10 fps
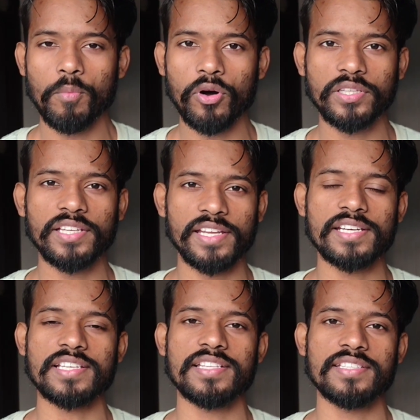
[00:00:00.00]
बहुत ही
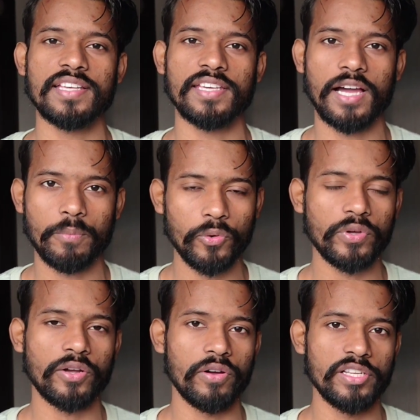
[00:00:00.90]
रेयर चांसेस है कि आप
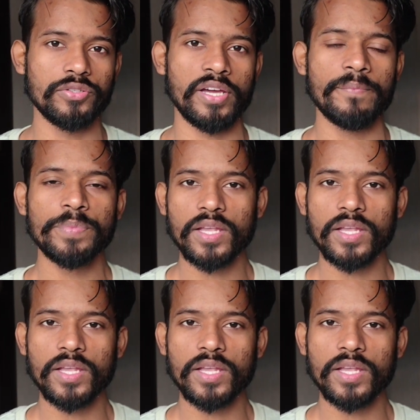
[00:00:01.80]
लोगों के कॉलेज जो है